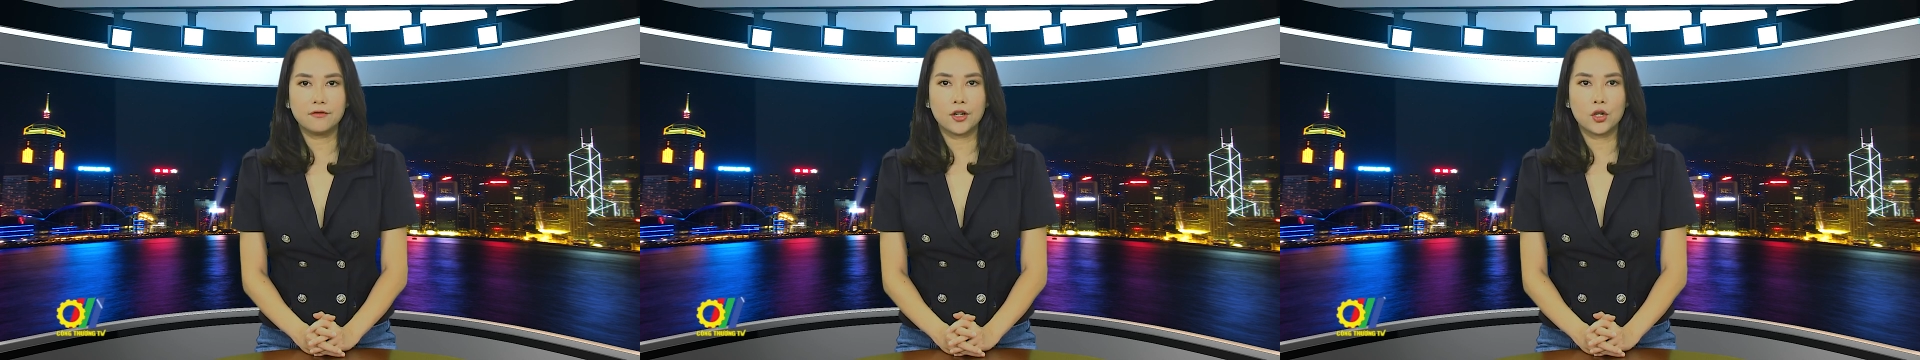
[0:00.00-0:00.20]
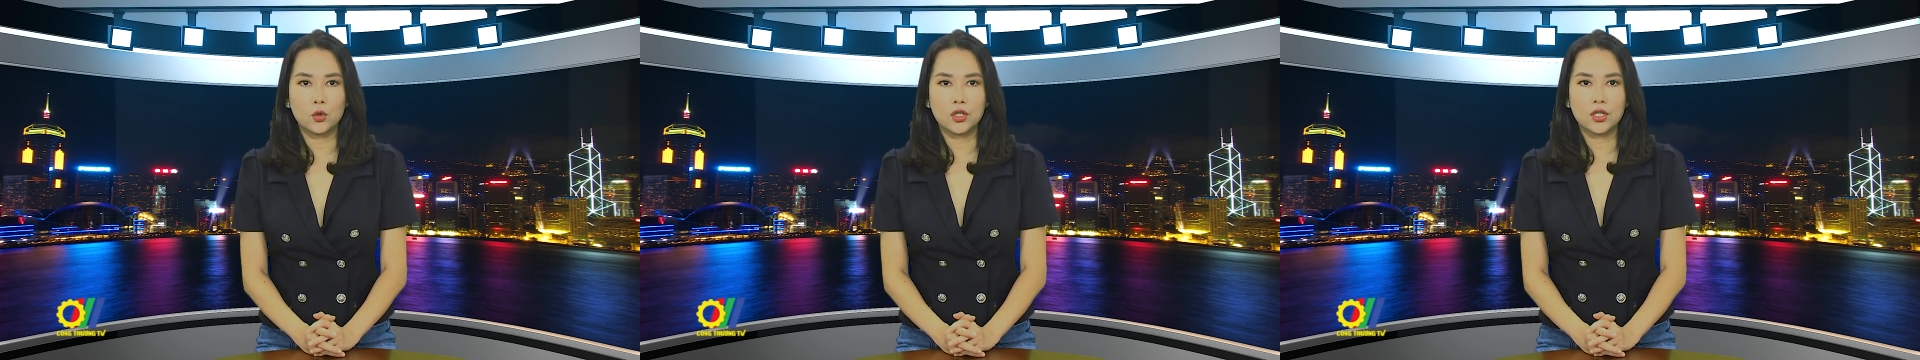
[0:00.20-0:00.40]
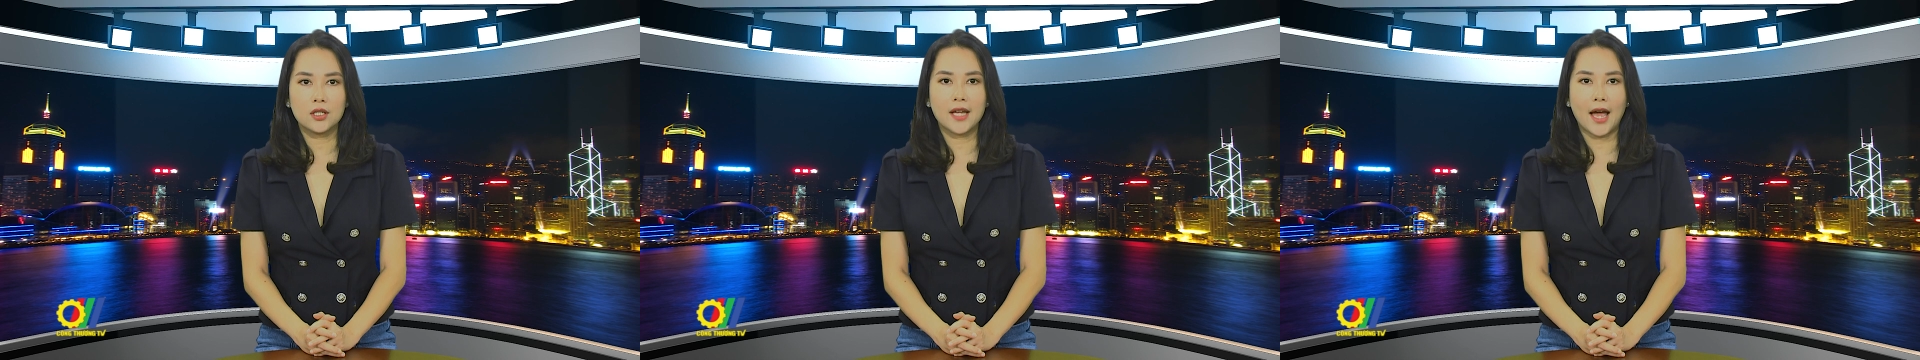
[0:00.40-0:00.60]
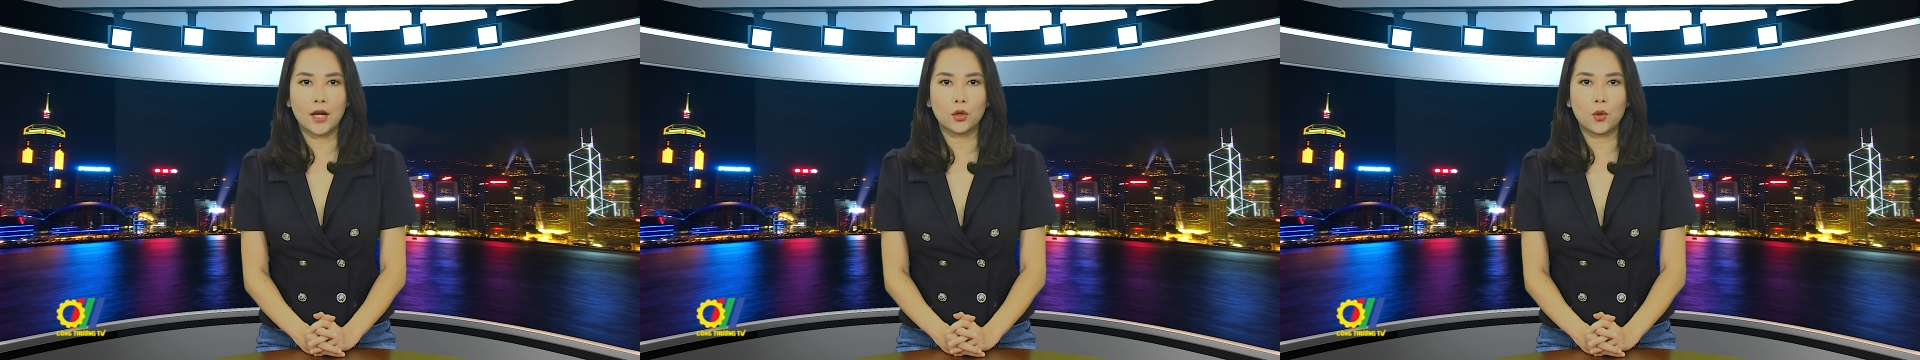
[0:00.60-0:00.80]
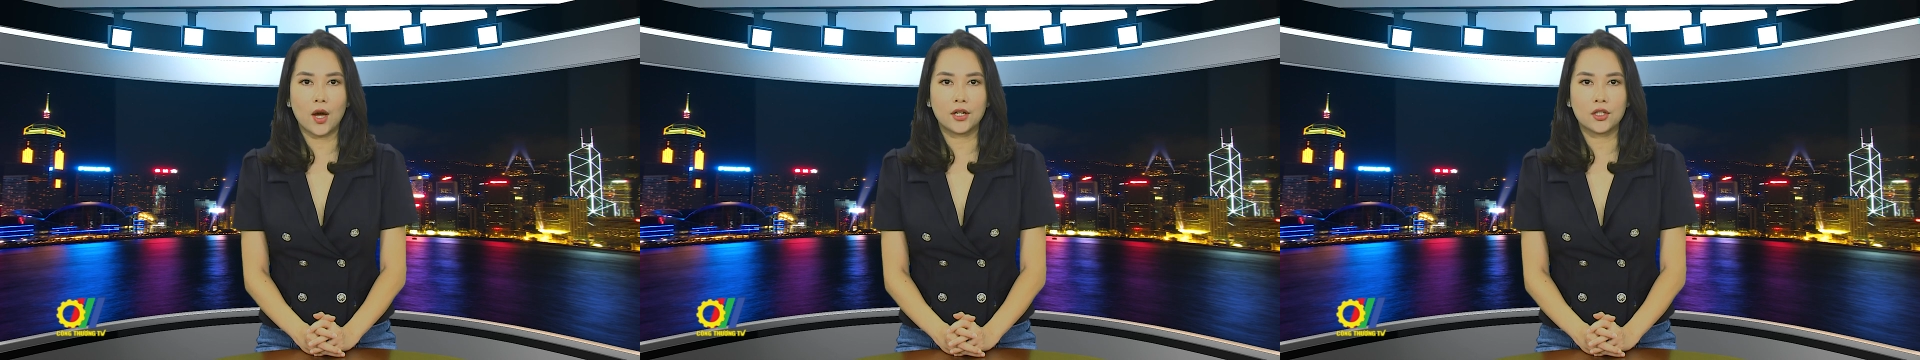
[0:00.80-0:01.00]
và đồ chơi an
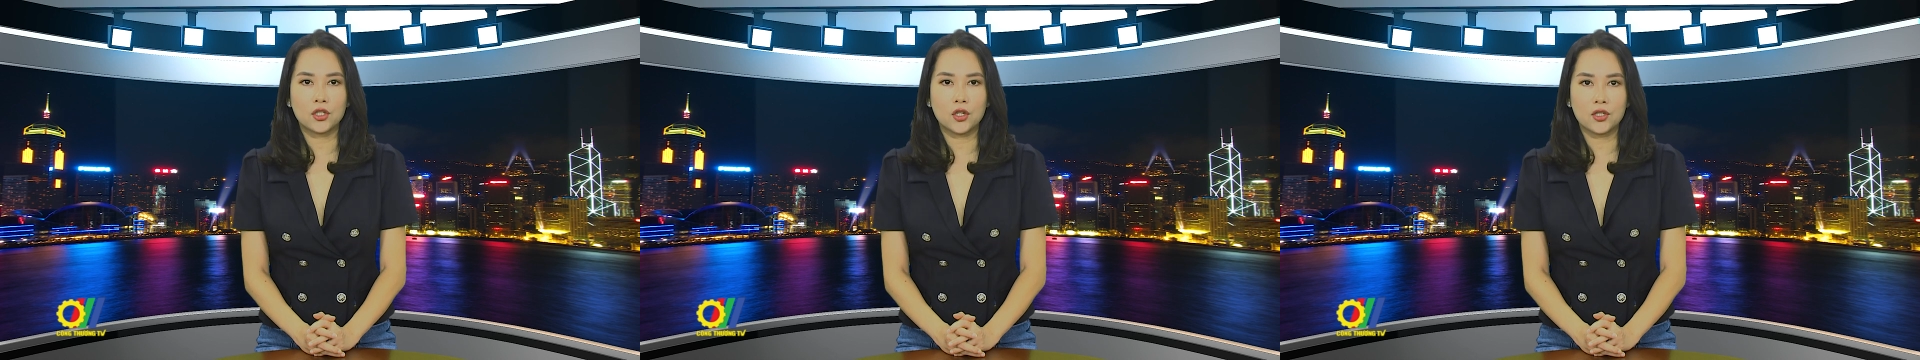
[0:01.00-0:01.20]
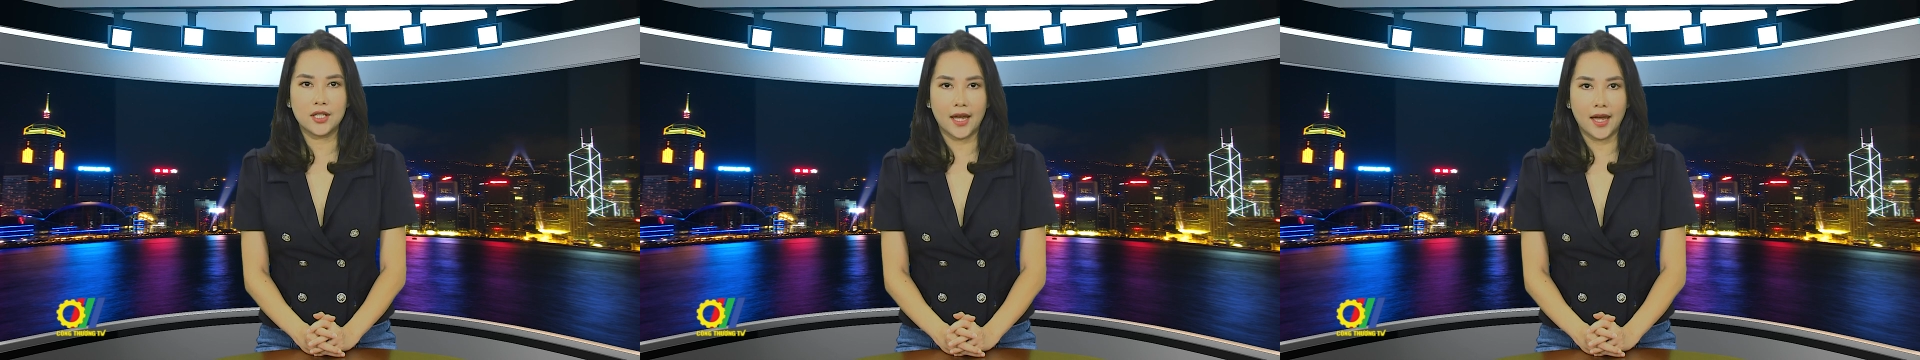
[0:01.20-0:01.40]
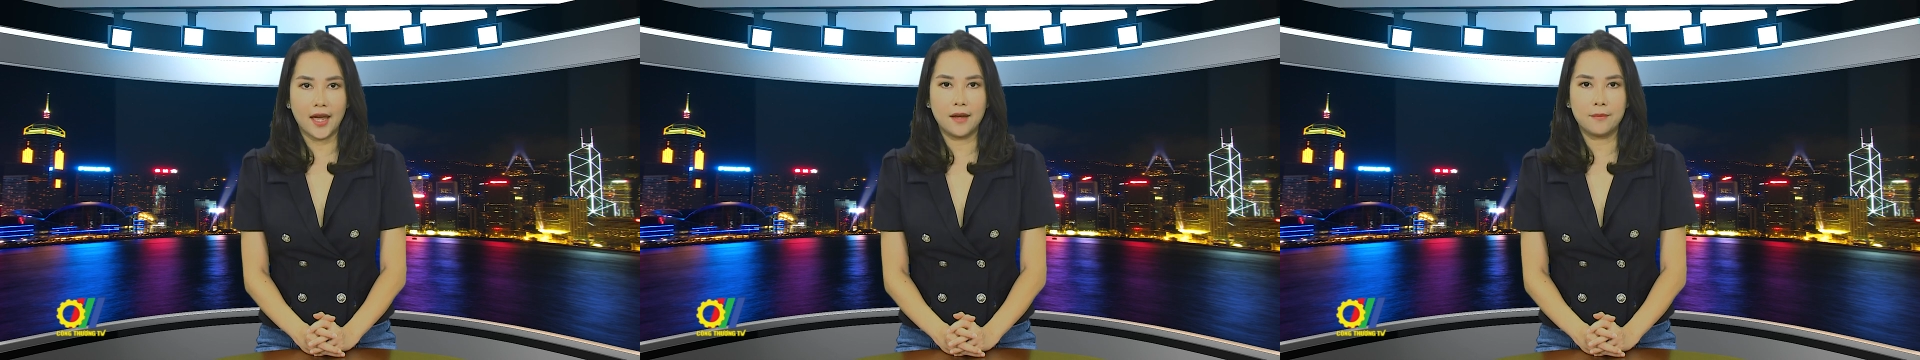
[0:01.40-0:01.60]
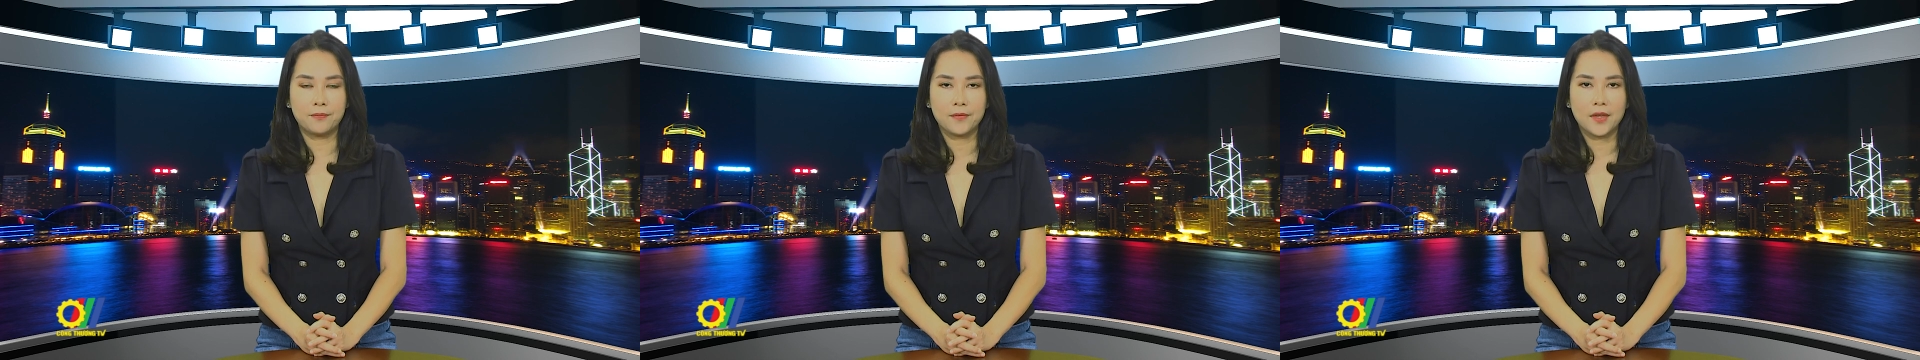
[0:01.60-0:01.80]
toàn cho trẻ em